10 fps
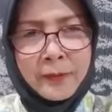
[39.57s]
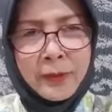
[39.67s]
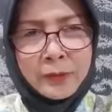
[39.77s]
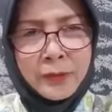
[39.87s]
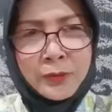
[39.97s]

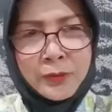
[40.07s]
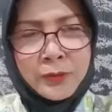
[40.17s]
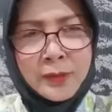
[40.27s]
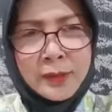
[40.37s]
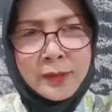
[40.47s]
Waktu
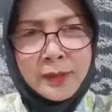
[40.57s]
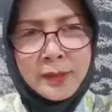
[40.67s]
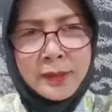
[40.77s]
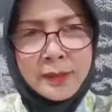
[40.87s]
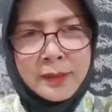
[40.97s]
itu juga
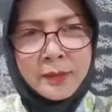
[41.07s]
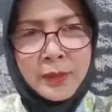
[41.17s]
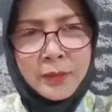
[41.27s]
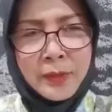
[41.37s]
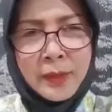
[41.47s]
saya sering
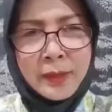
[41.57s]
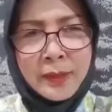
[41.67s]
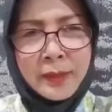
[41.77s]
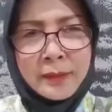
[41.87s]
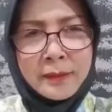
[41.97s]

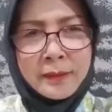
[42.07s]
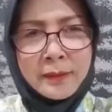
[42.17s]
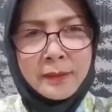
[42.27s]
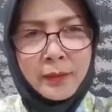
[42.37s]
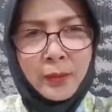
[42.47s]
menggunakan
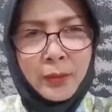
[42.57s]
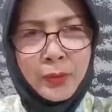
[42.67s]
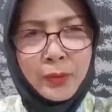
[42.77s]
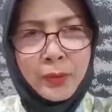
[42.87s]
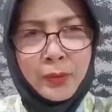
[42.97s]

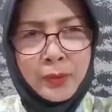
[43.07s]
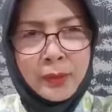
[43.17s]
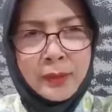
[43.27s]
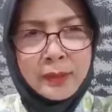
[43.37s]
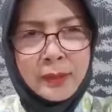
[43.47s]
koyo
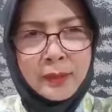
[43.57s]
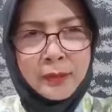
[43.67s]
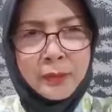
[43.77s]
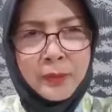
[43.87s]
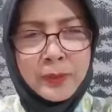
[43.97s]
dari
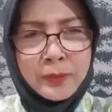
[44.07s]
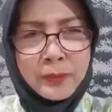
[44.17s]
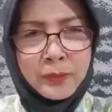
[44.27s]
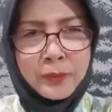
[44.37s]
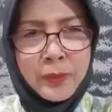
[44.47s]
salon pas
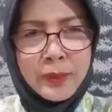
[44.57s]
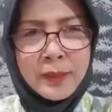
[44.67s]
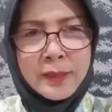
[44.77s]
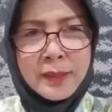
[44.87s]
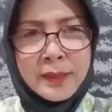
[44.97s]
untuk
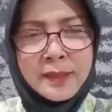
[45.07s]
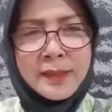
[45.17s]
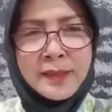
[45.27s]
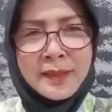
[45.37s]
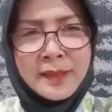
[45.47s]
pain
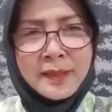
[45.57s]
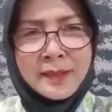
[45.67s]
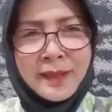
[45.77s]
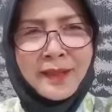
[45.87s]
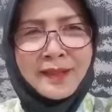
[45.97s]
release.
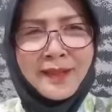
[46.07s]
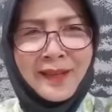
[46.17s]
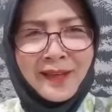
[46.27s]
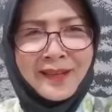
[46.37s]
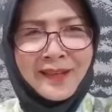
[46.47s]
Sekarang
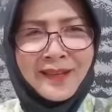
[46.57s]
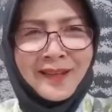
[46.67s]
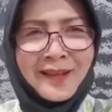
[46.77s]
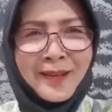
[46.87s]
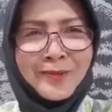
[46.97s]
tidak lagi,
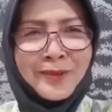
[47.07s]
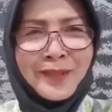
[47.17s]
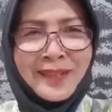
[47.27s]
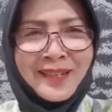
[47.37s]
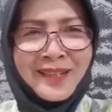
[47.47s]

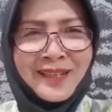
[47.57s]
alhamdulillah.